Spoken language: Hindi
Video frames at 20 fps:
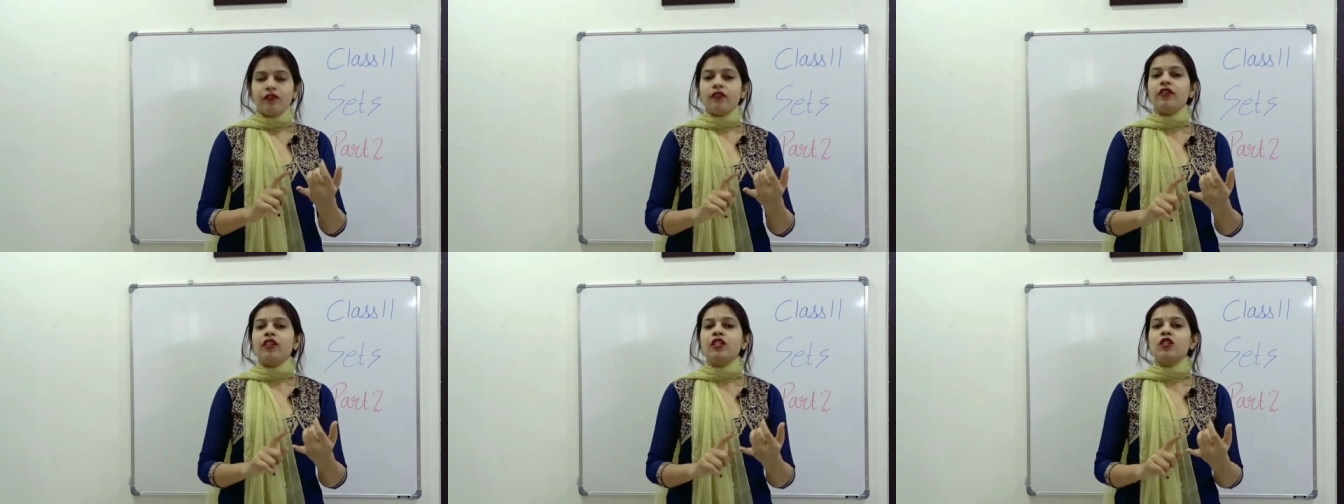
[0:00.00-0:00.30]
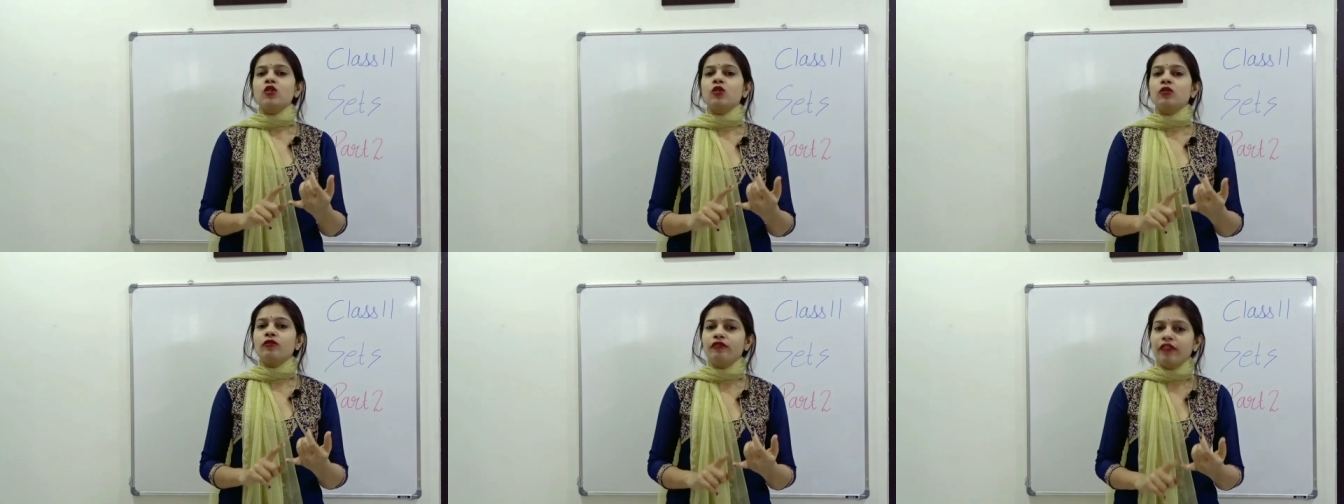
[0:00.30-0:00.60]
वी
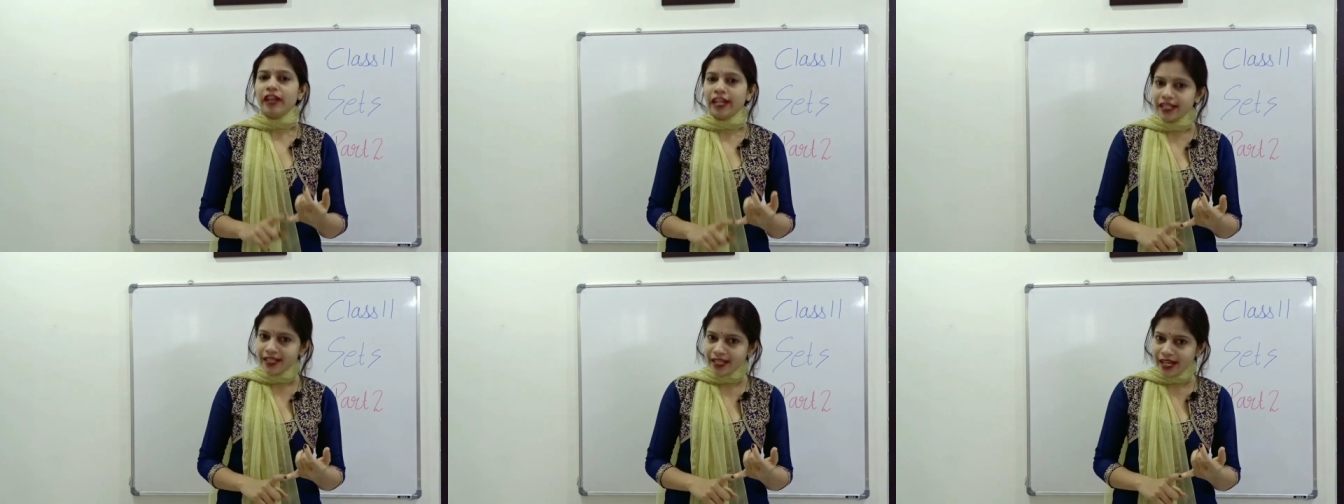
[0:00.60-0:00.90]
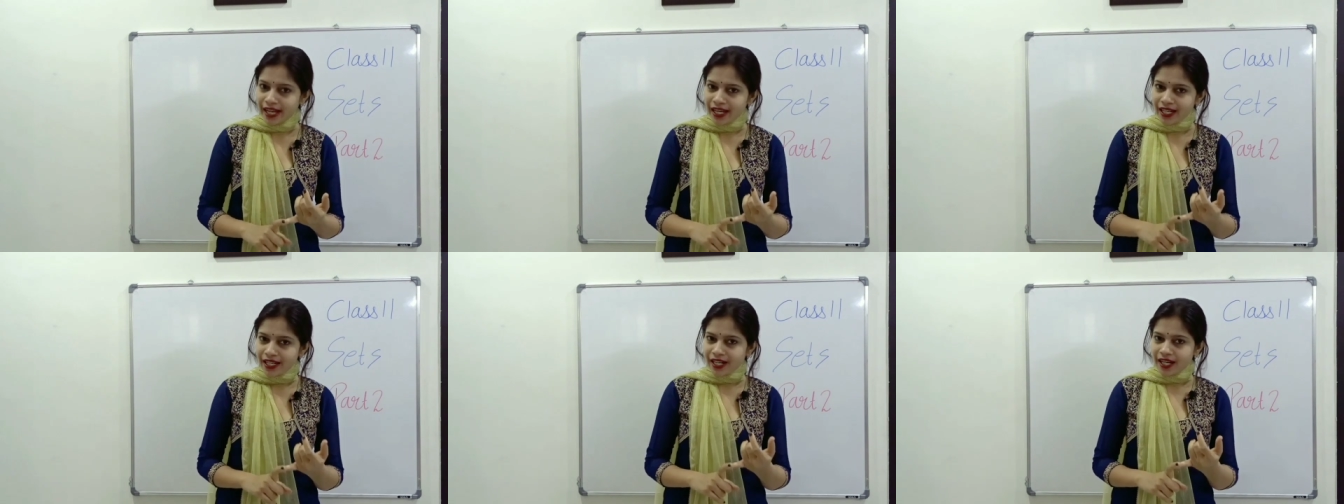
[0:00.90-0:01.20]
विल डू वेन
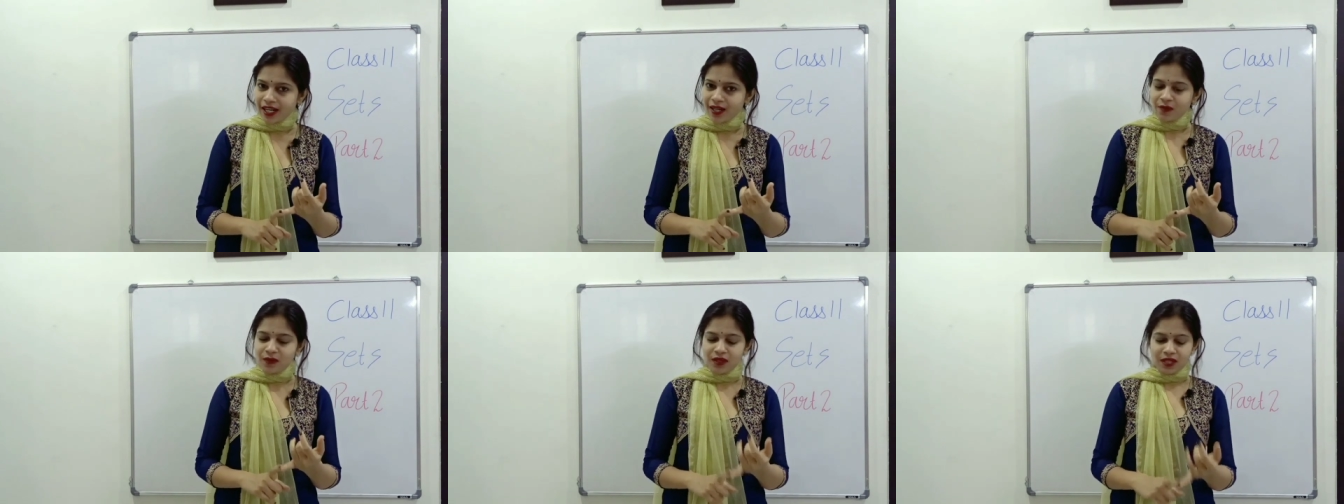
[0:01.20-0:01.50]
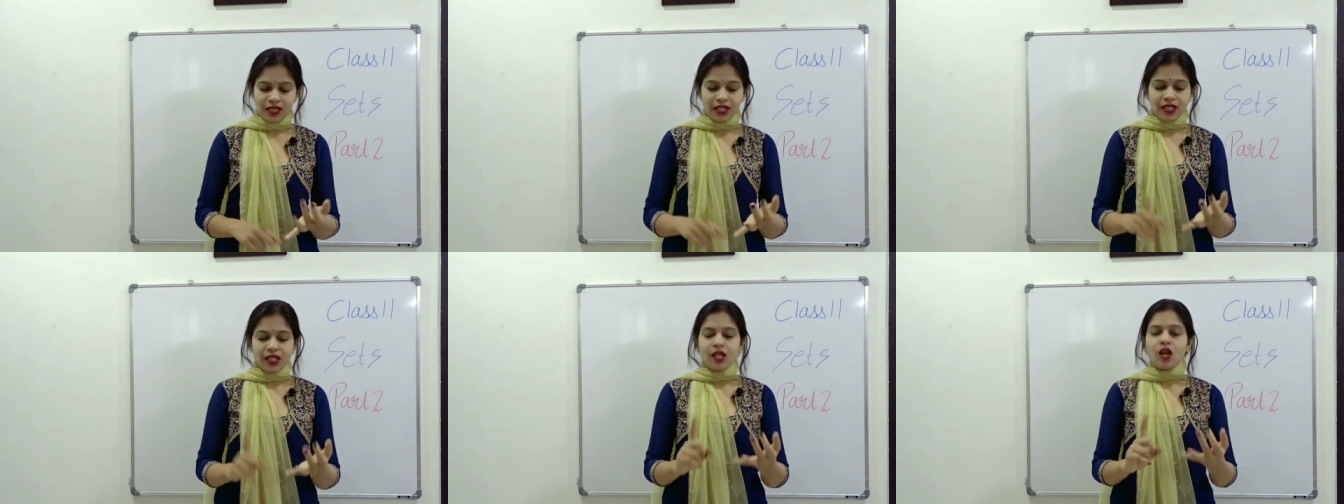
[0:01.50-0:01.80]

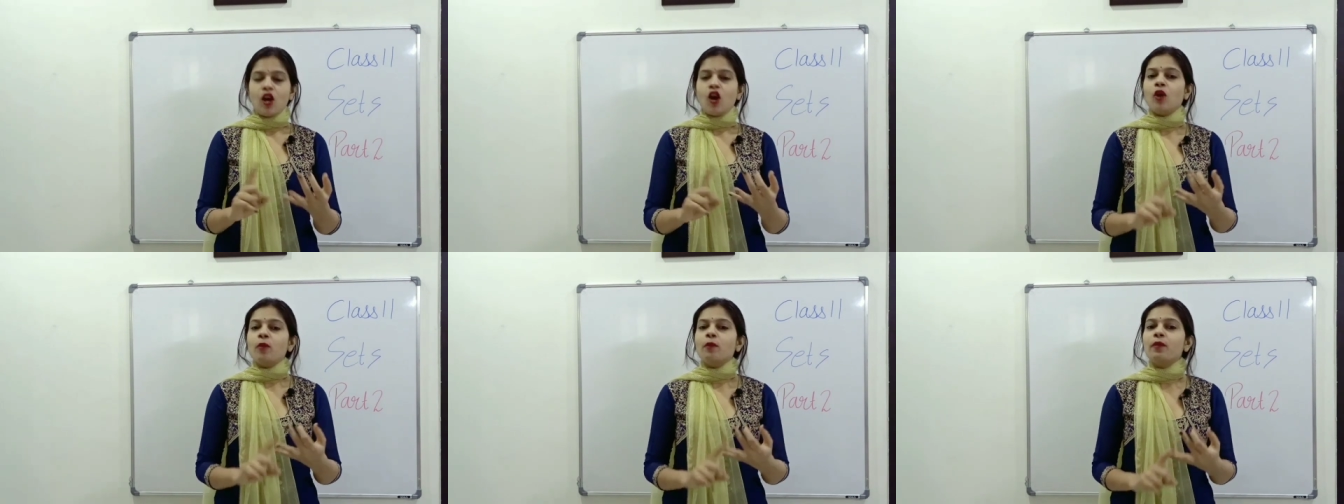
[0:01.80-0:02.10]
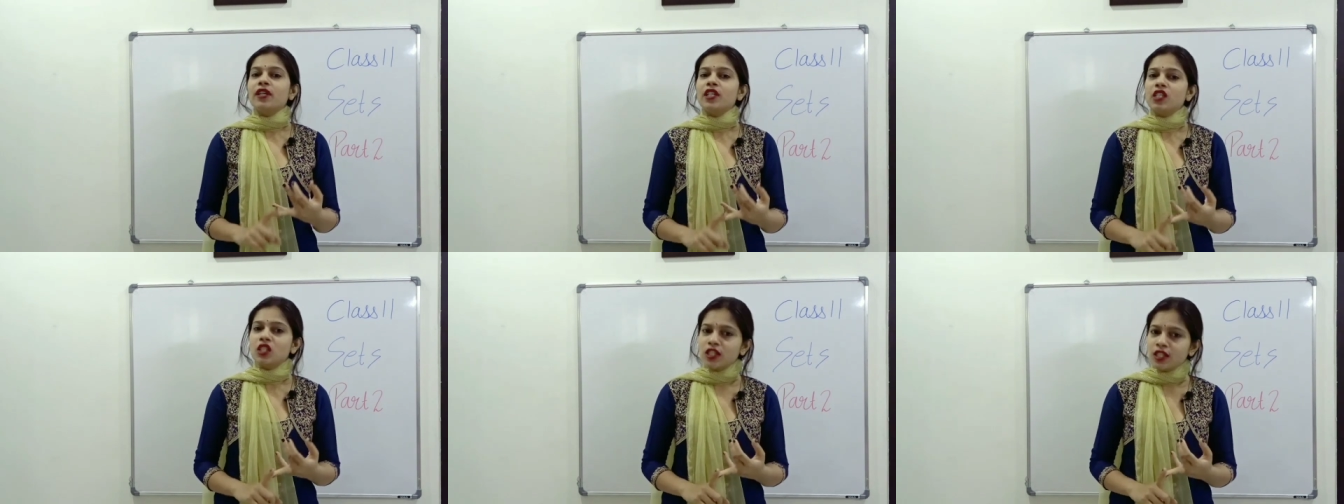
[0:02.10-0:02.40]
डायग्राम्स
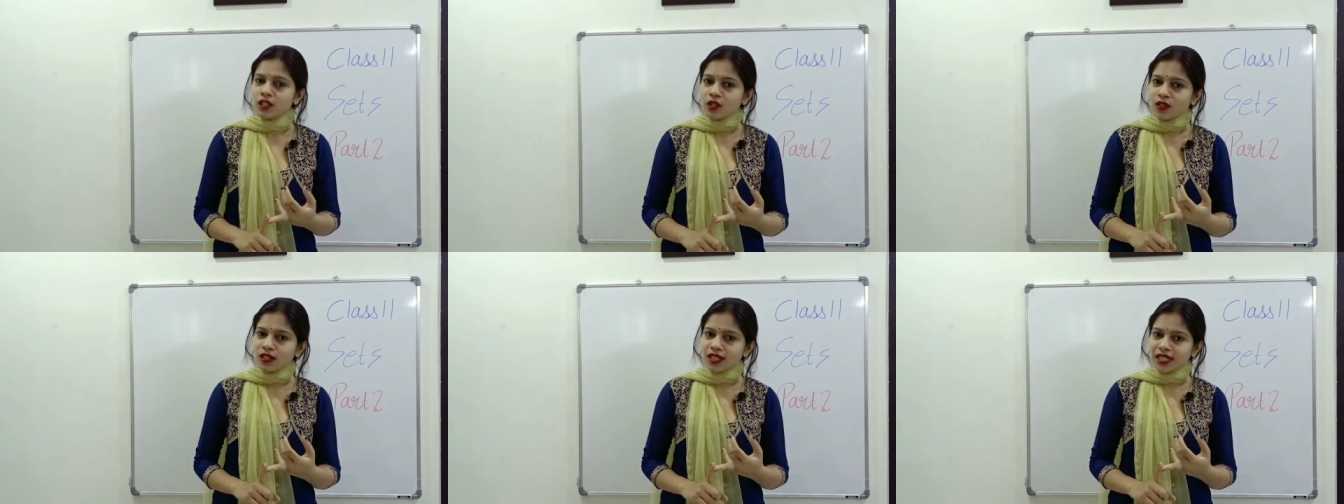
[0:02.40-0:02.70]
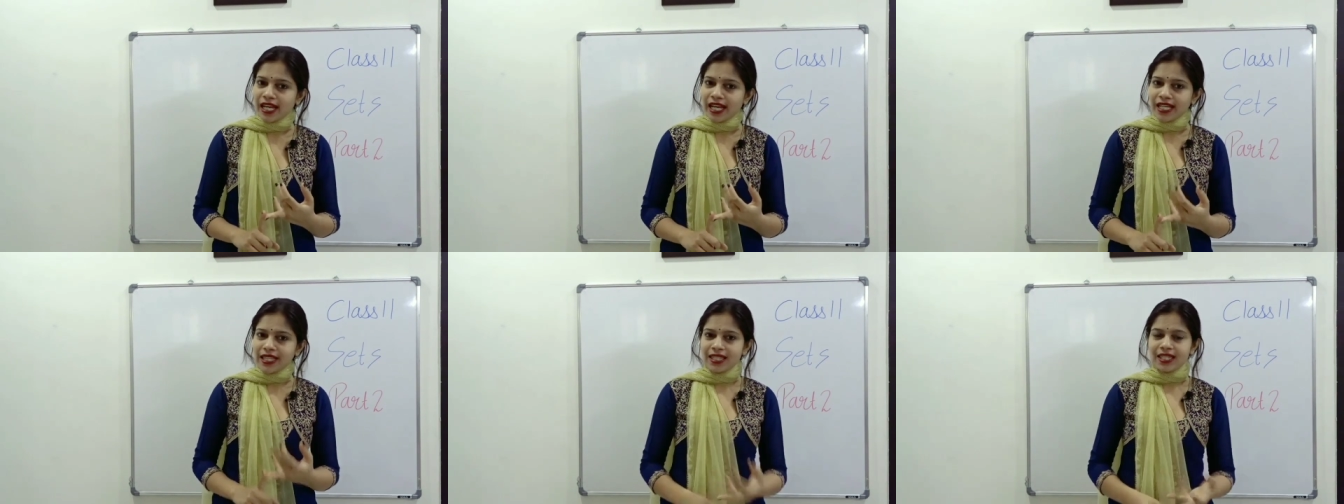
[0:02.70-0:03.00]
ऑपरेशन
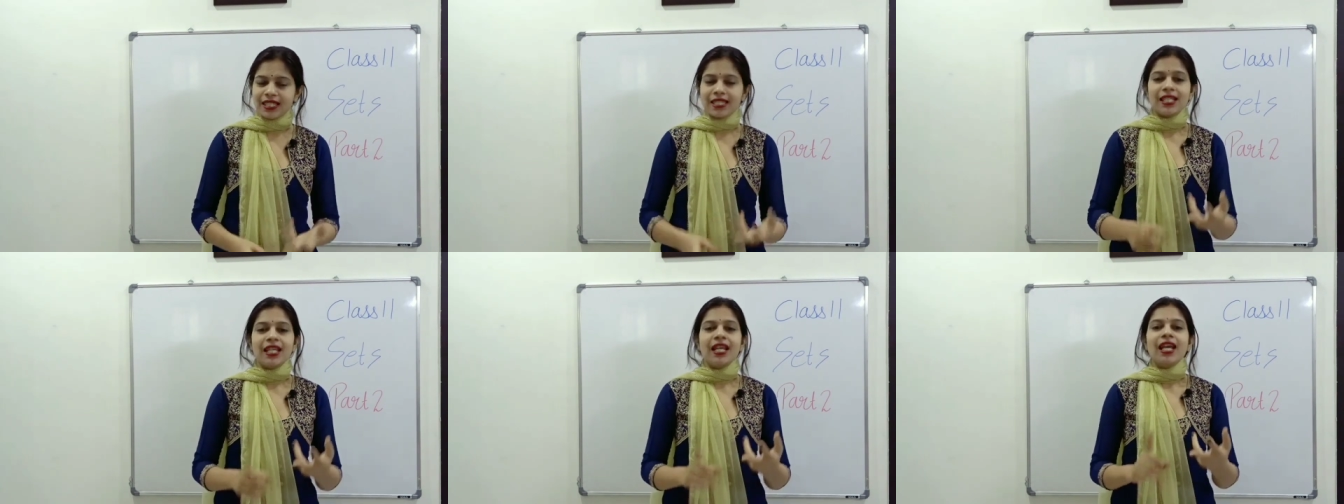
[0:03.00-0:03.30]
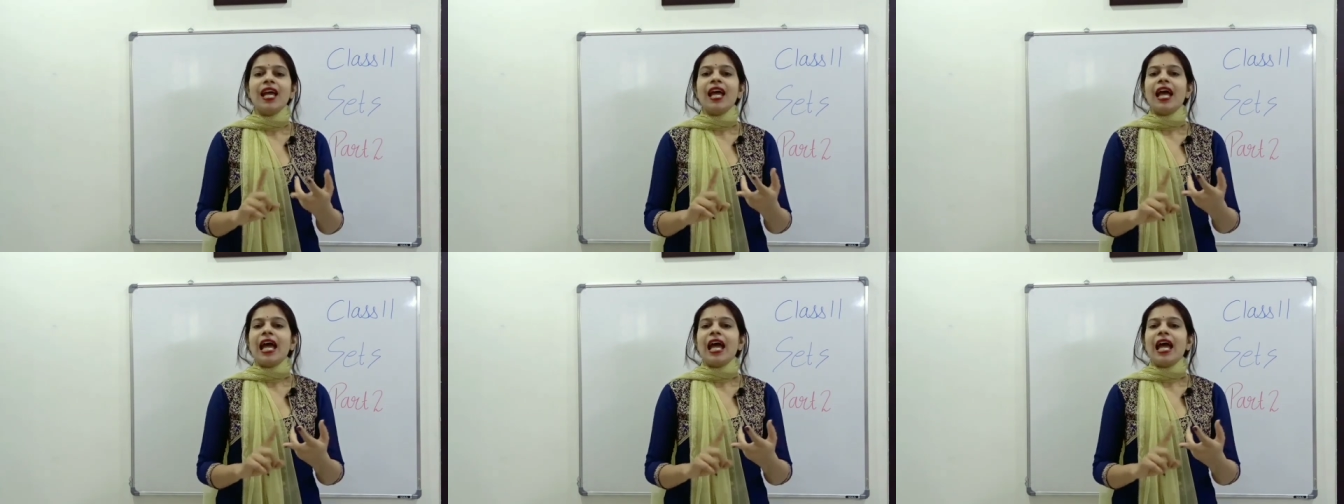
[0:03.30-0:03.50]
ऑन सेट्स